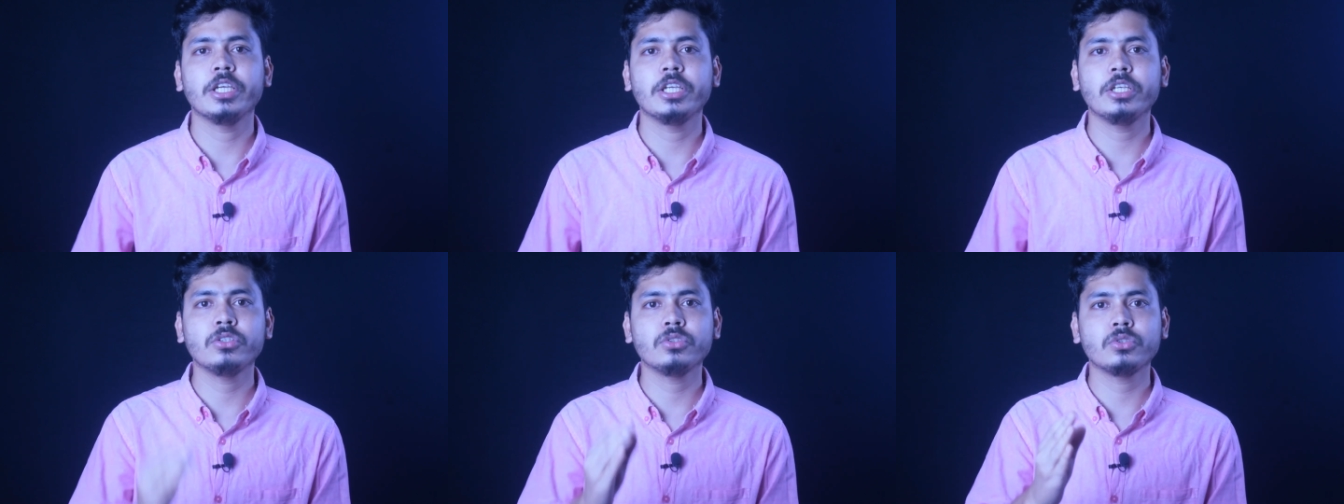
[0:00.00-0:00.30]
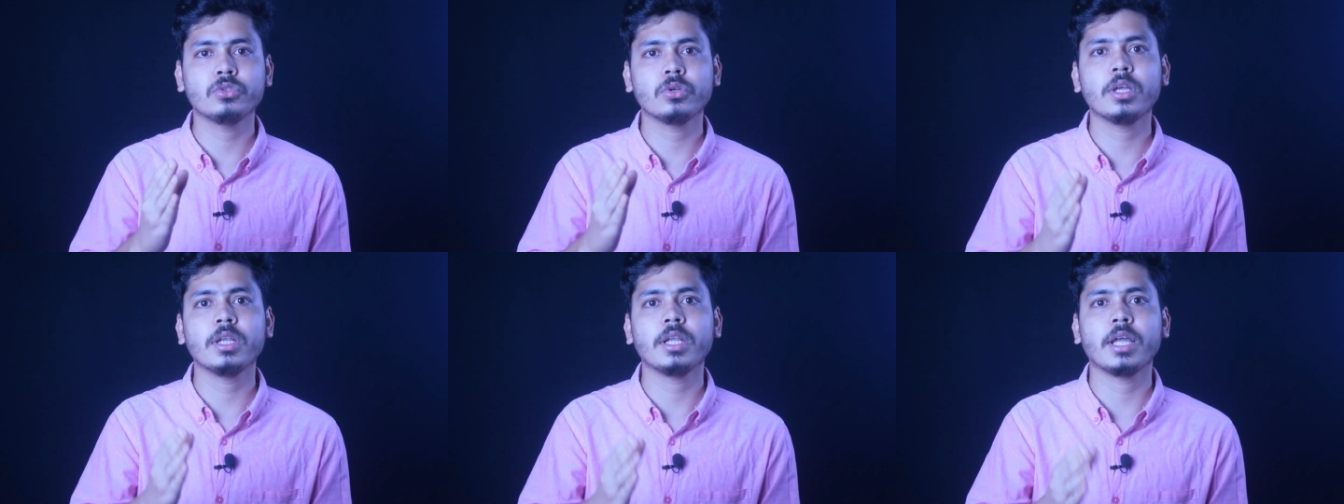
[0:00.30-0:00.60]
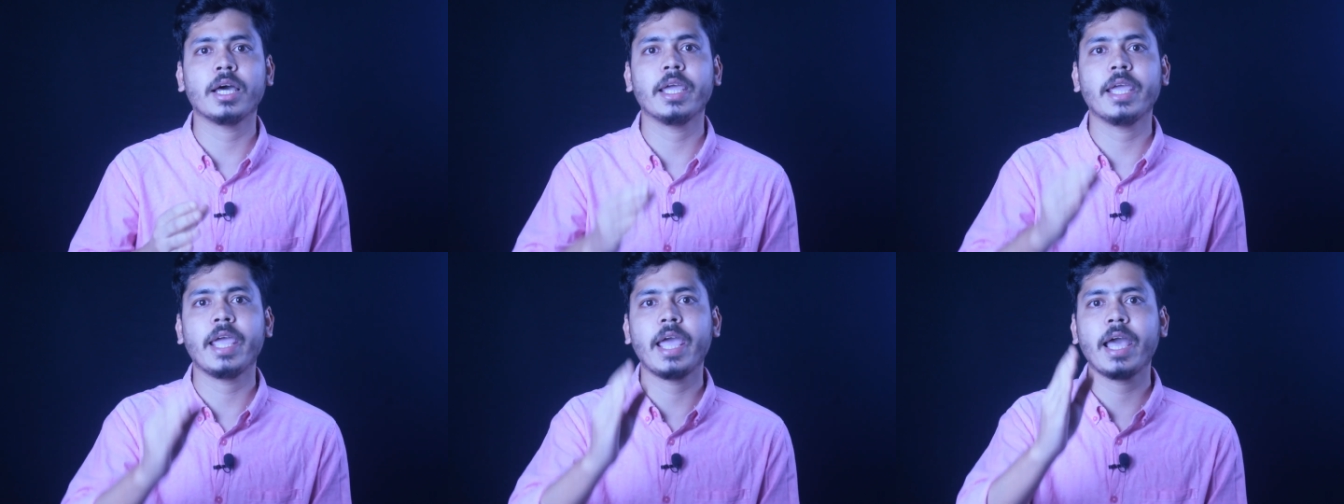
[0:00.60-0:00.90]

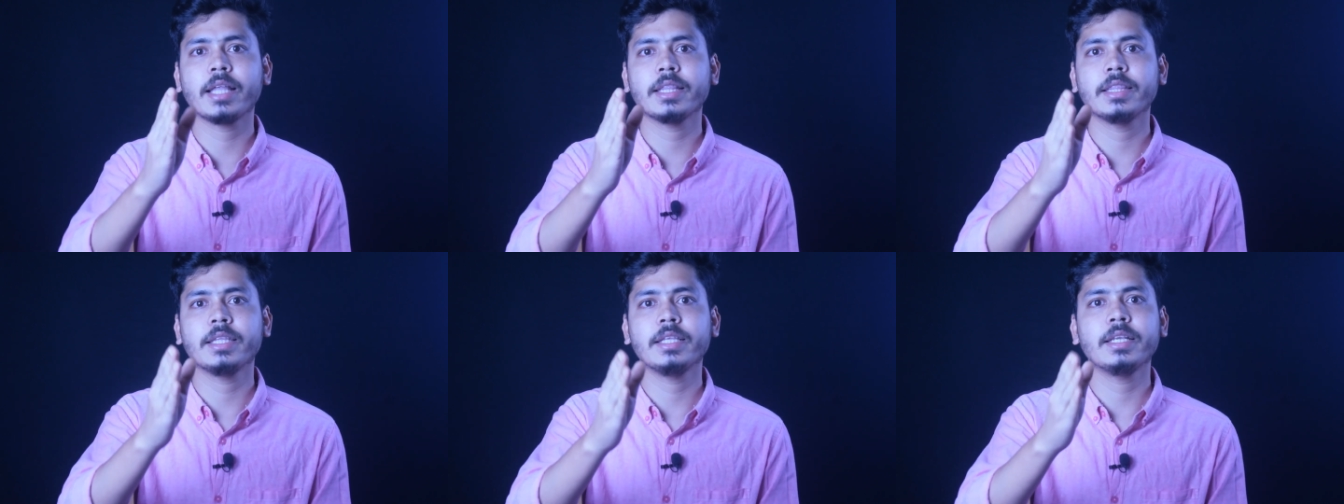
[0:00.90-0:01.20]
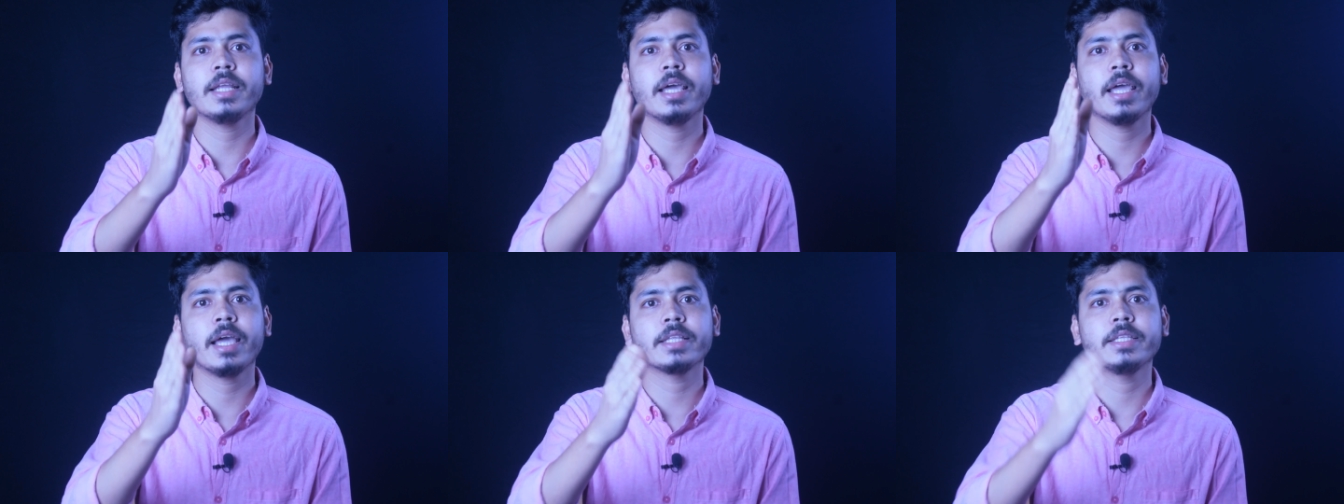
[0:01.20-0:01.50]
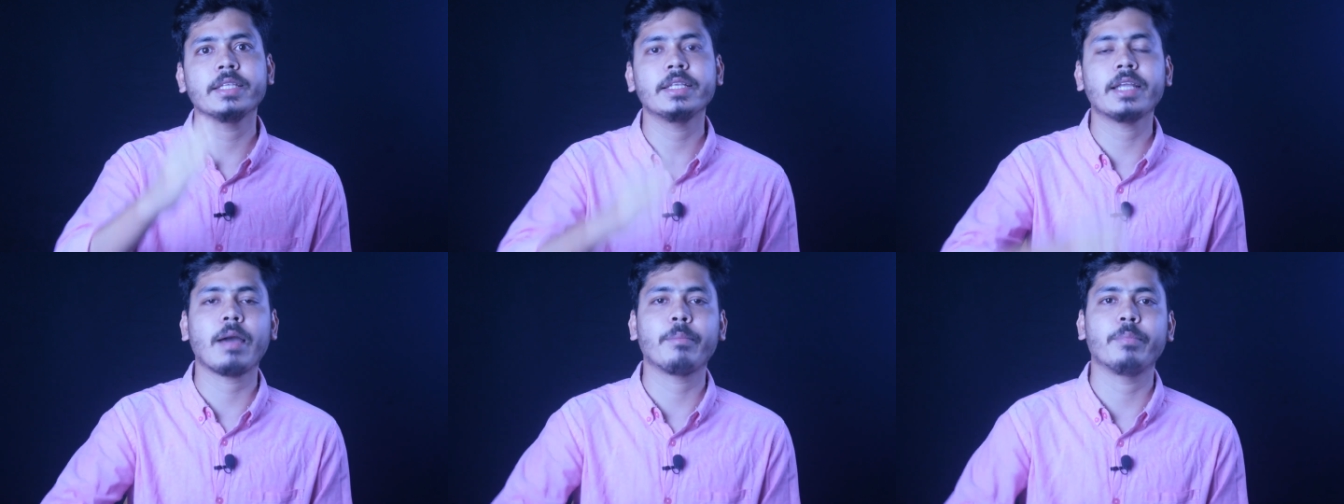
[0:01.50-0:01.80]
ইনশাল্লাহ একদিন না
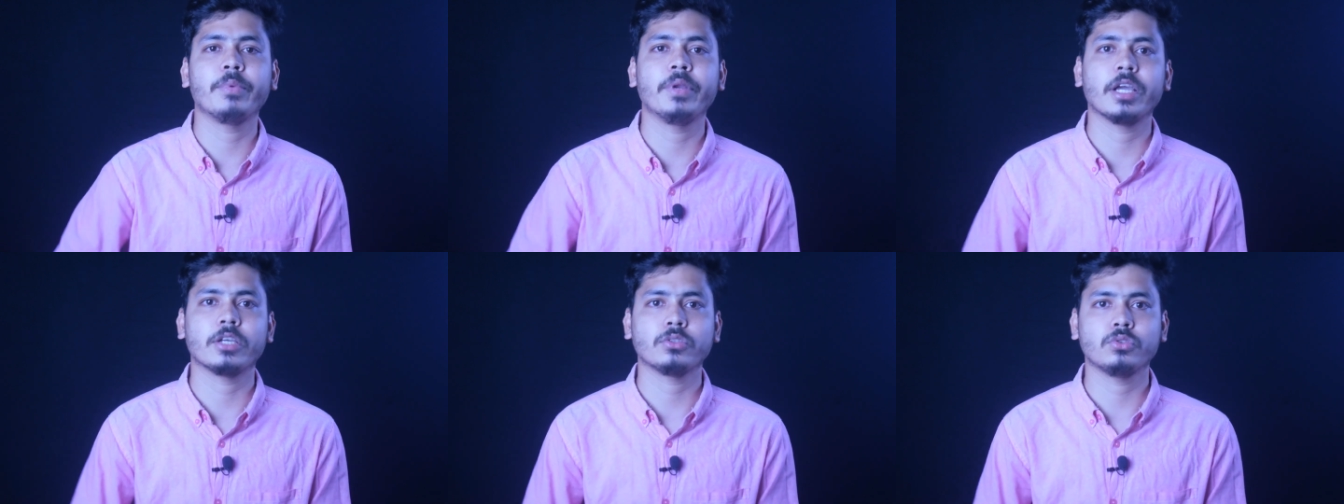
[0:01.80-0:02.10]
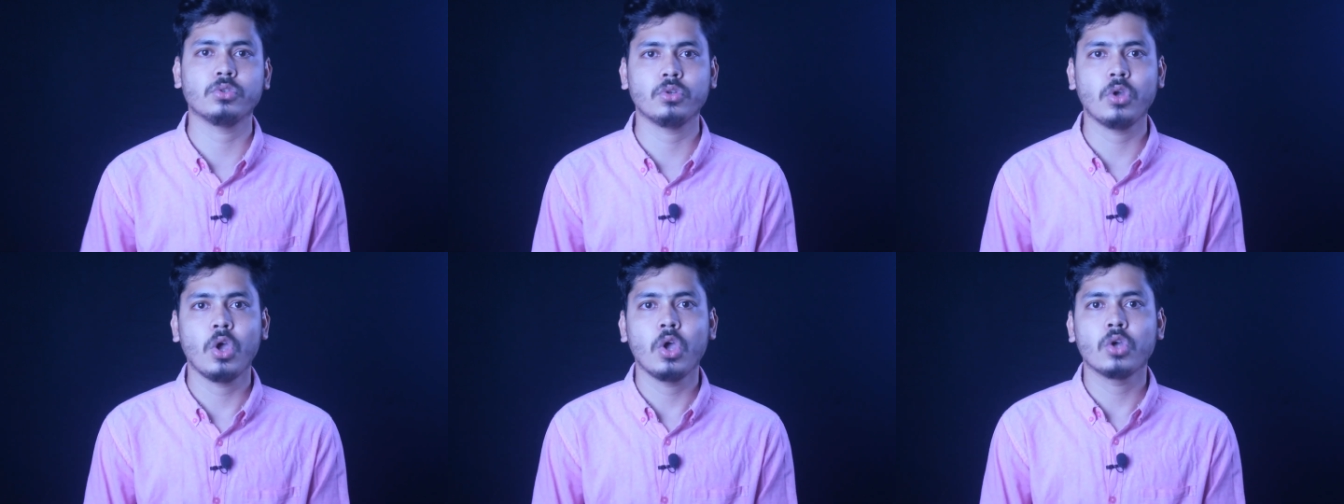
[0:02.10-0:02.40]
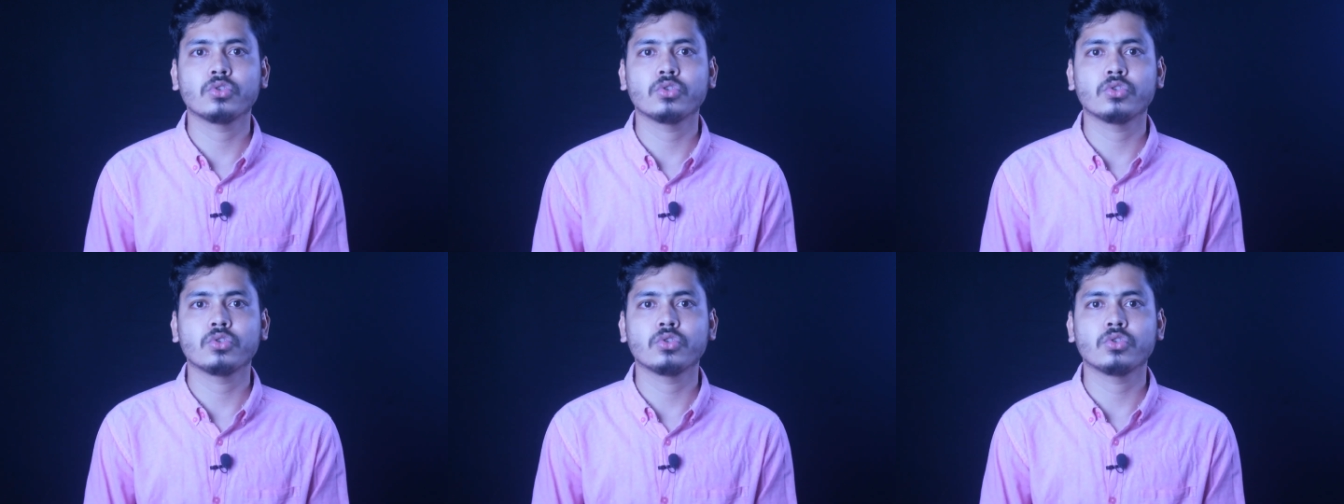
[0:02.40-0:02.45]
একদিন আপনি একজন